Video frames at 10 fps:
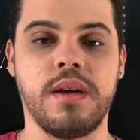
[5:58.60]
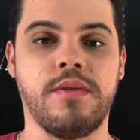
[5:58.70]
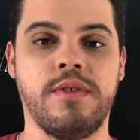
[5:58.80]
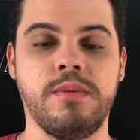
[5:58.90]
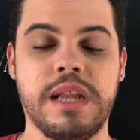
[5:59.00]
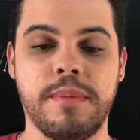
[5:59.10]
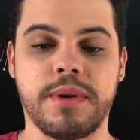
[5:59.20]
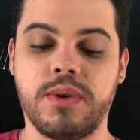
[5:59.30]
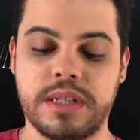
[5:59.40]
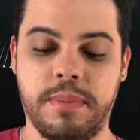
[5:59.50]
Vamos lá para
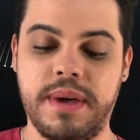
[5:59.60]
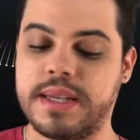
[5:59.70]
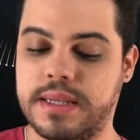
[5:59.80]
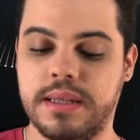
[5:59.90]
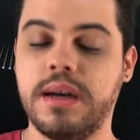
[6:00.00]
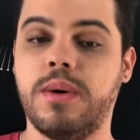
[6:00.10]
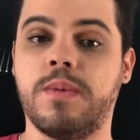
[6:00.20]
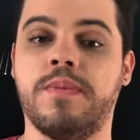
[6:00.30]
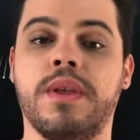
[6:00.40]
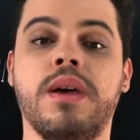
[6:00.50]
a quarta peça
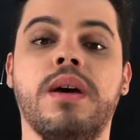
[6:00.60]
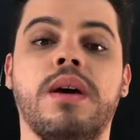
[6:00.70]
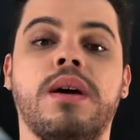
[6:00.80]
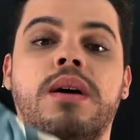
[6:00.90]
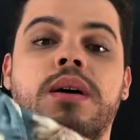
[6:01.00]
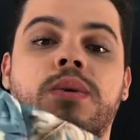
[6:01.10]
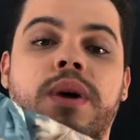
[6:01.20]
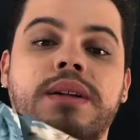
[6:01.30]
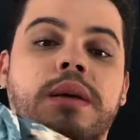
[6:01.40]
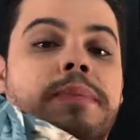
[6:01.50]
então?
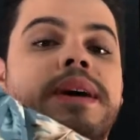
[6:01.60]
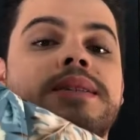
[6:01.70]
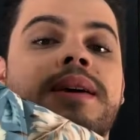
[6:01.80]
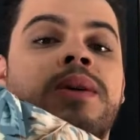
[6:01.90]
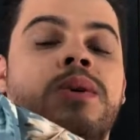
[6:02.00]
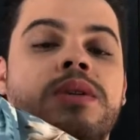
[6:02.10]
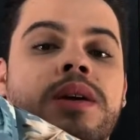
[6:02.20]
Quarta peça, outra